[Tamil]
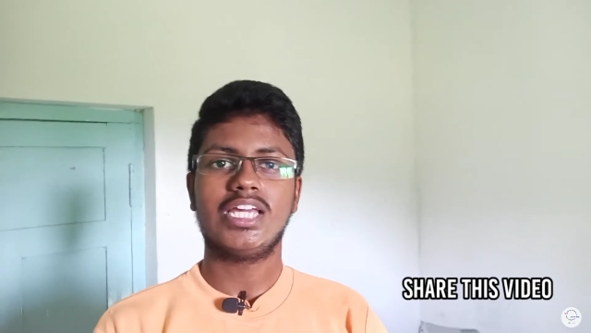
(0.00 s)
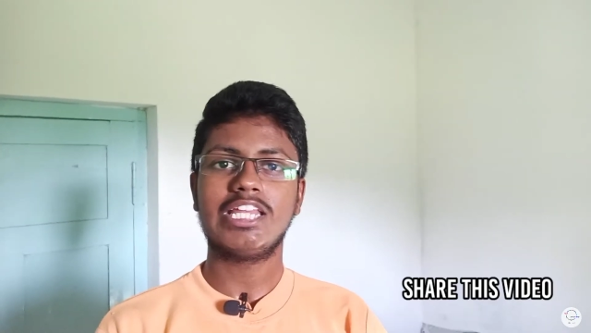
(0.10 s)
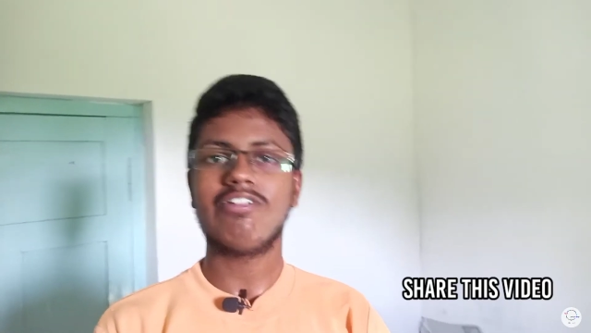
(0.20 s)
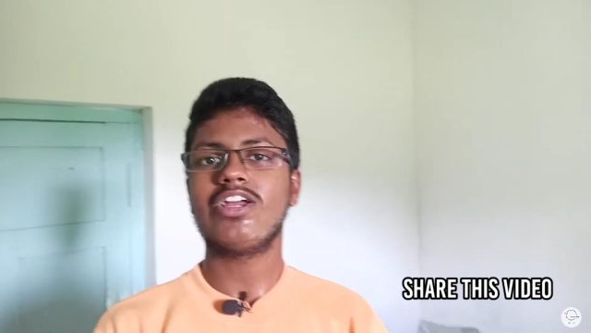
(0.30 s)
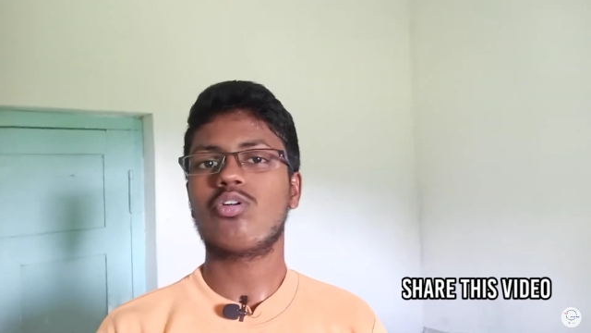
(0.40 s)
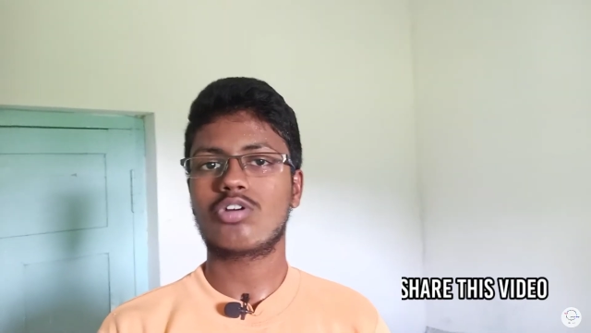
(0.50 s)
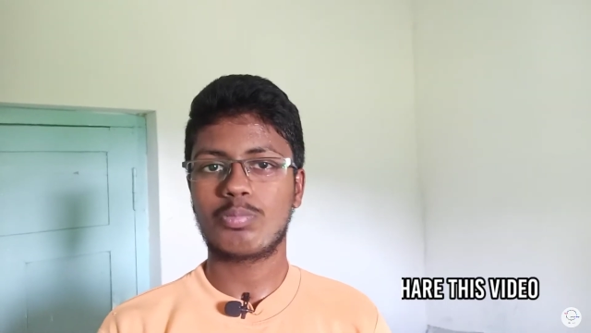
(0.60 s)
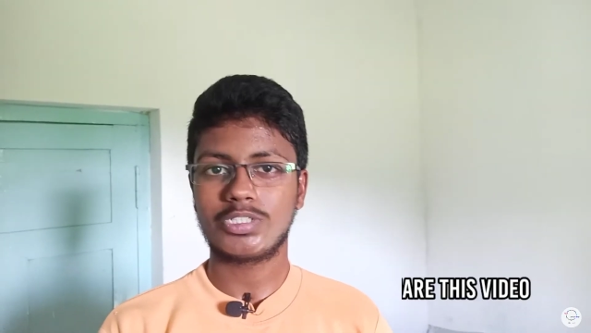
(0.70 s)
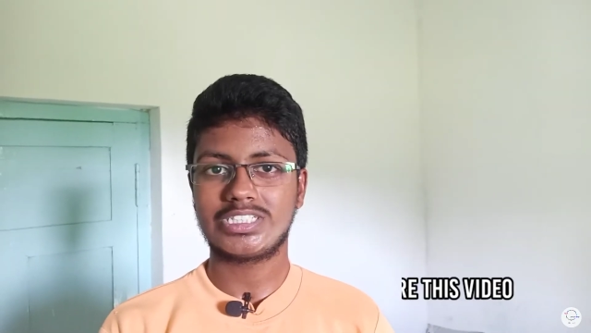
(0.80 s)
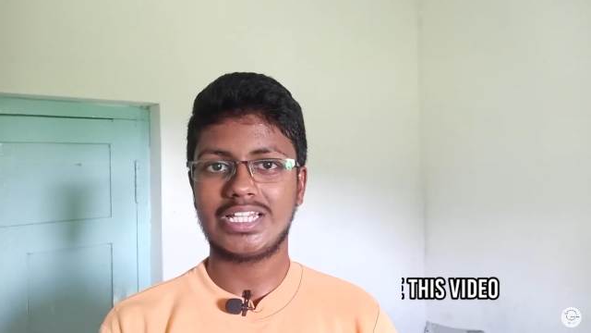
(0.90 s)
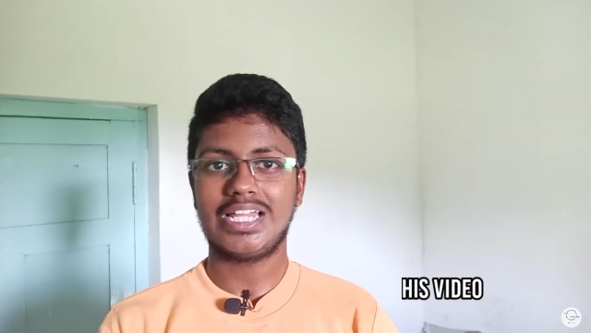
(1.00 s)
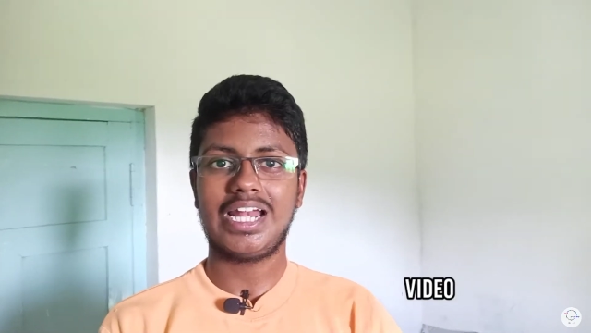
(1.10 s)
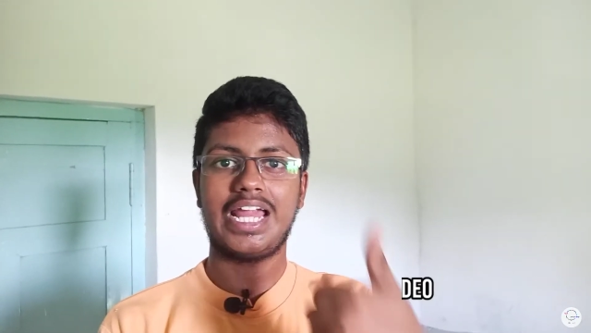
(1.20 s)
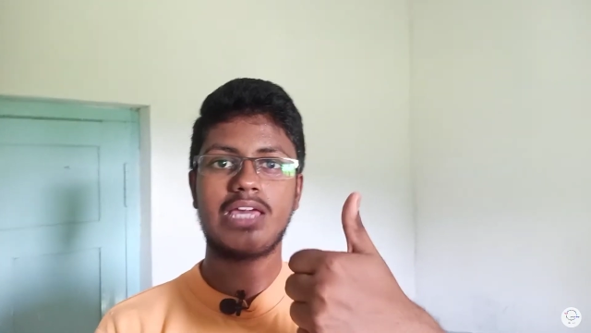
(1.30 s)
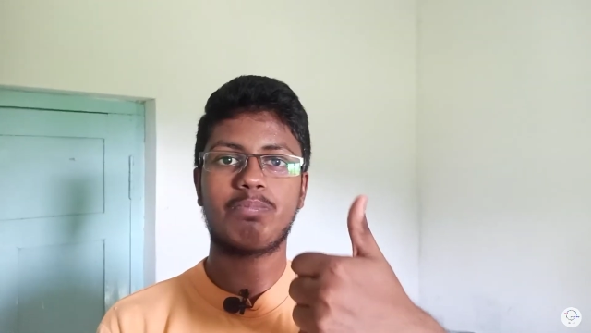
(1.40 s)
இந்த வீடியோ உங்களுக்கு
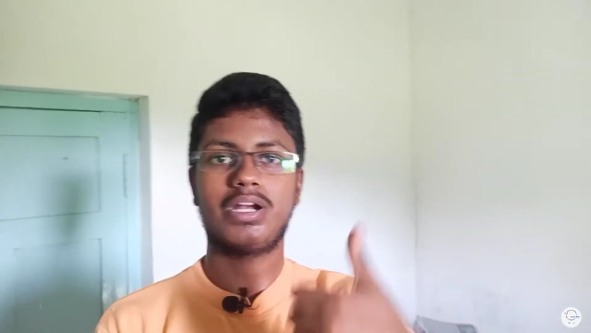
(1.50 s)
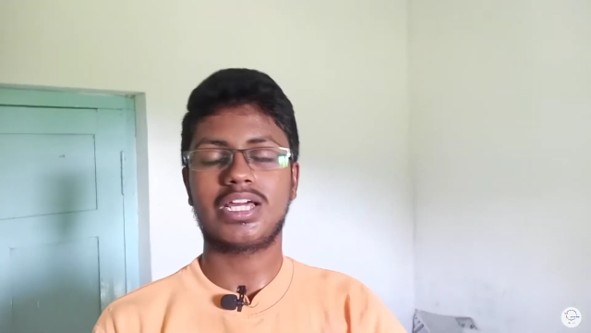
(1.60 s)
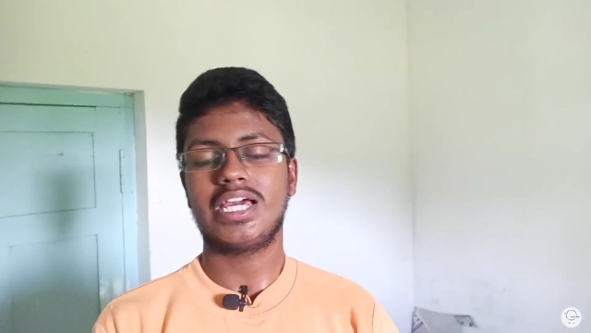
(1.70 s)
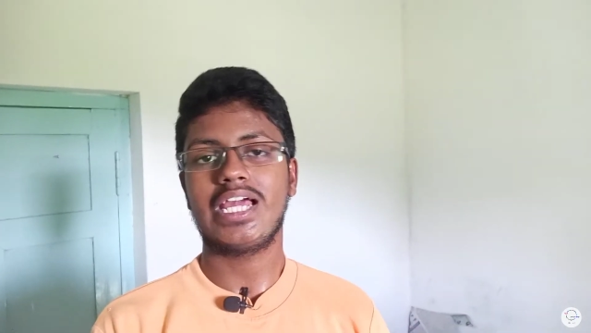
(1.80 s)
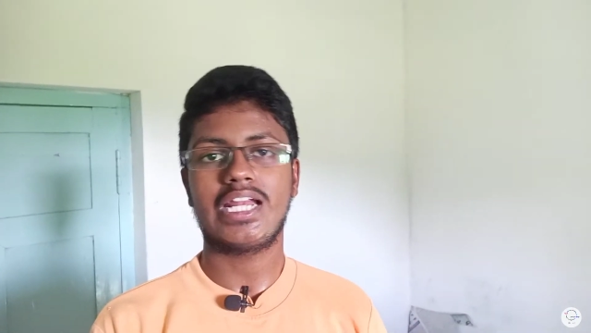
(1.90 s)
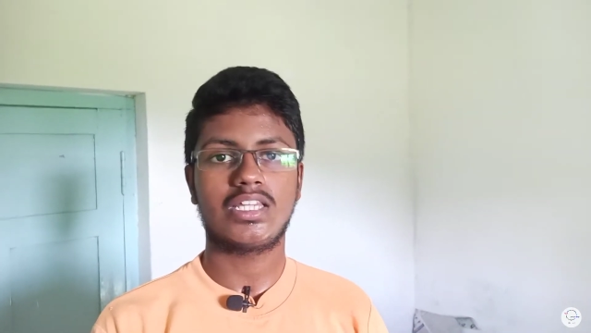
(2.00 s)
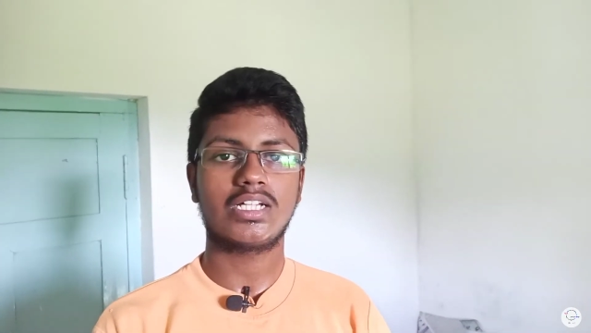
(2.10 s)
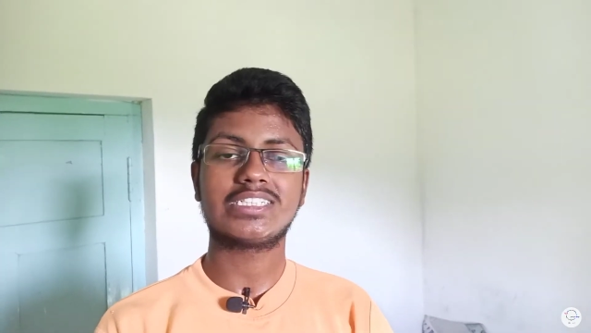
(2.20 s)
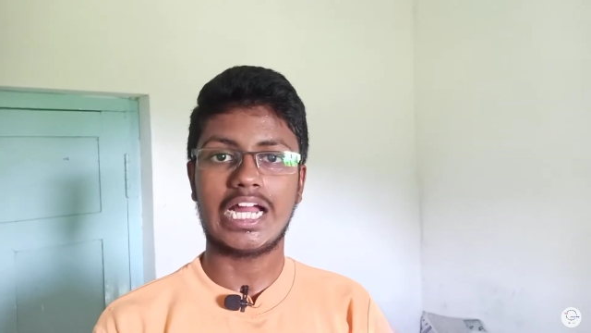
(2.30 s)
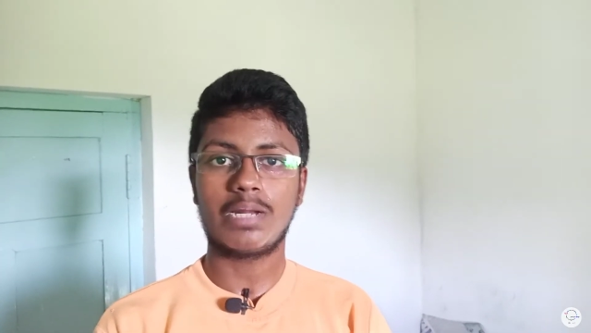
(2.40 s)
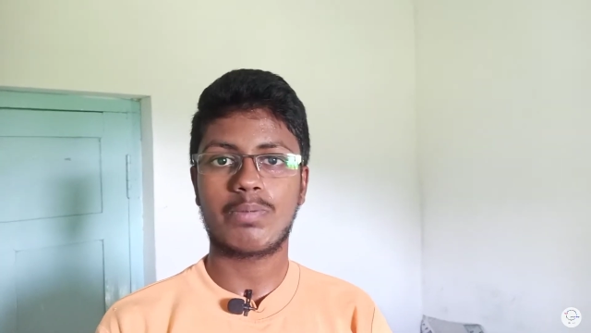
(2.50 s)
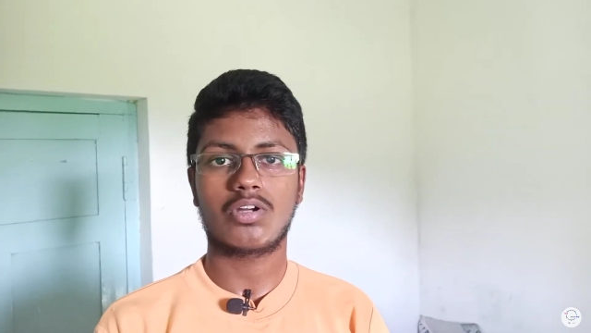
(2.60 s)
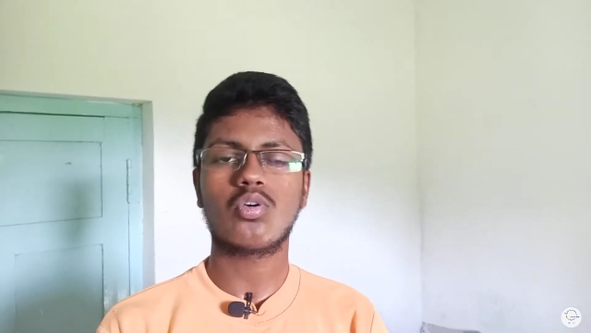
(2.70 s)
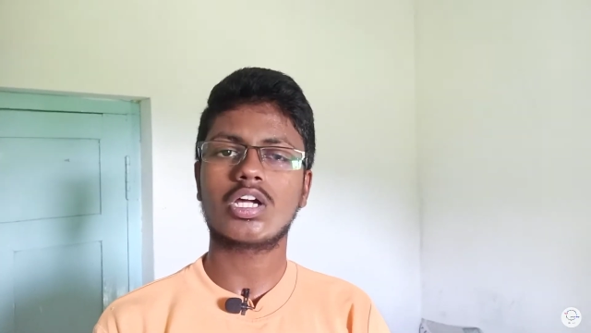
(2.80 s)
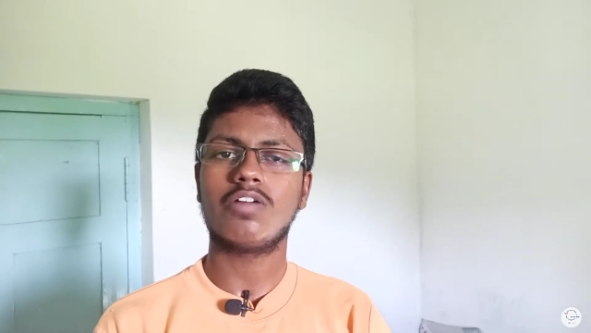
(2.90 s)
பிடிச்சிருந்தால் லைக் பண்ணுங்கள் எல்லாத்துக்கும் ஷேர்
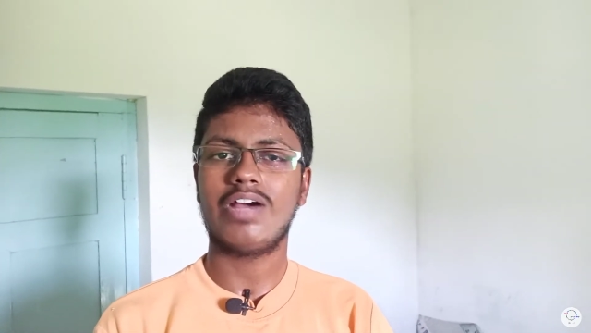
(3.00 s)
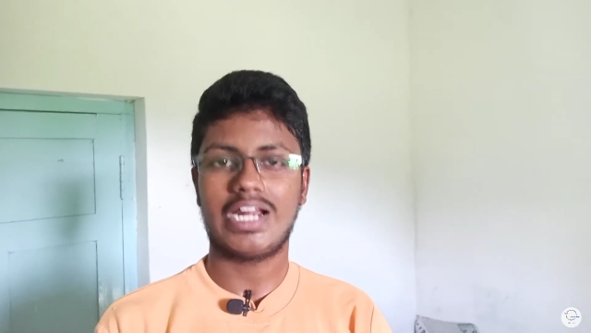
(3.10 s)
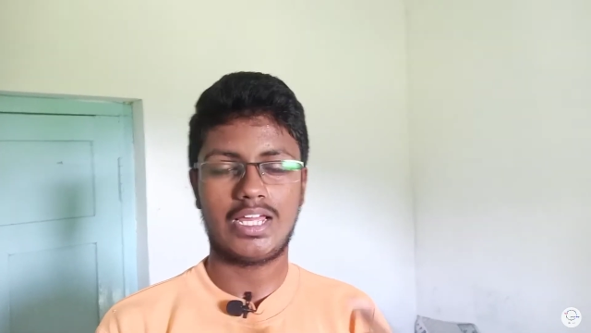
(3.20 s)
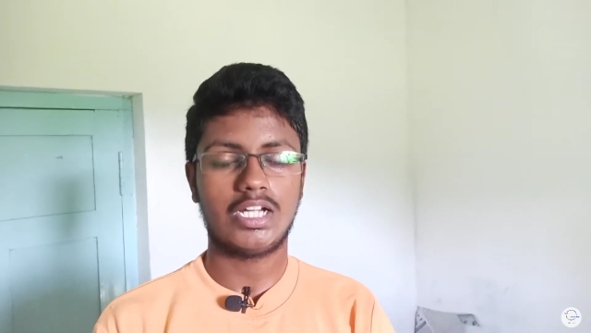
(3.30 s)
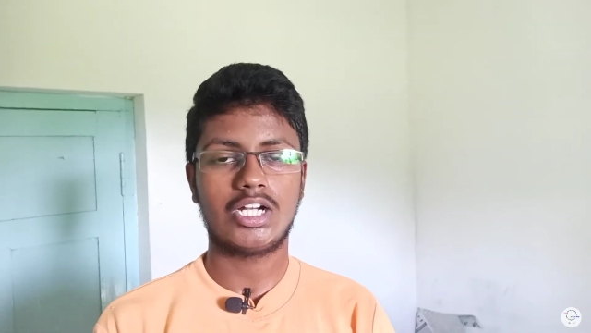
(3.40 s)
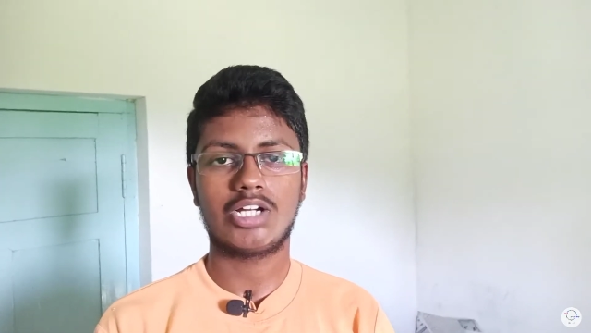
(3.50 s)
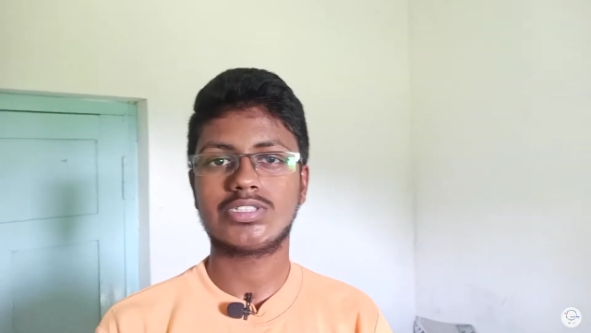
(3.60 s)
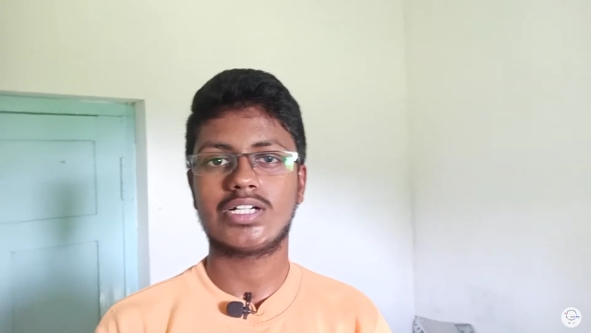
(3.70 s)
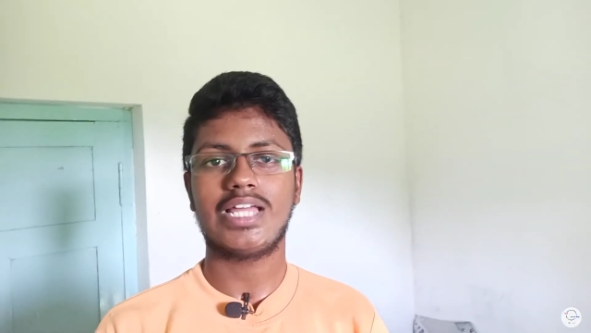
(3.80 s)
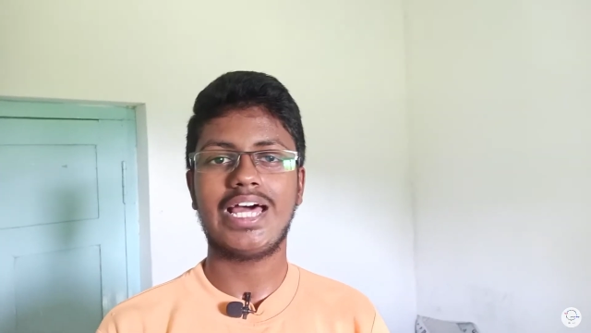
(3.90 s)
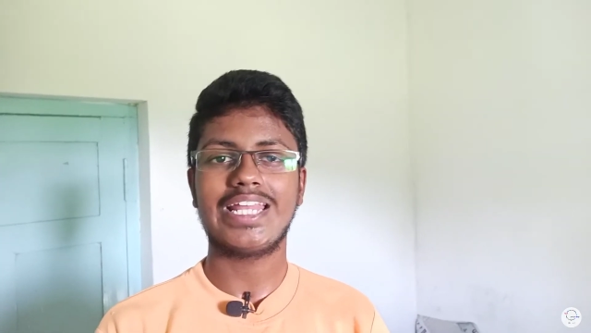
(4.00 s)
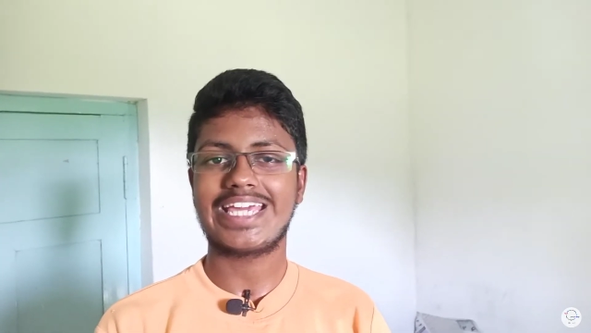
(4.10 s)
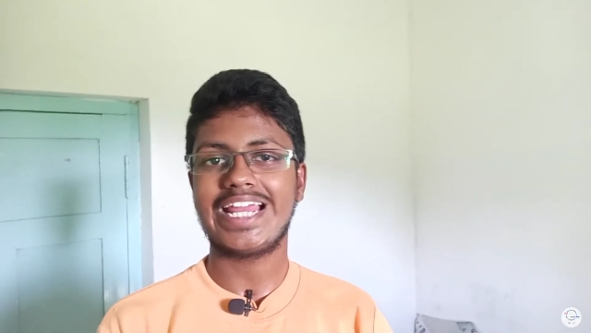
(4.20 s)
பண்ணுங்கள் உங்களுக்கு வேறு ஏதாவது டவுட்ஸ் இருந்தால் அது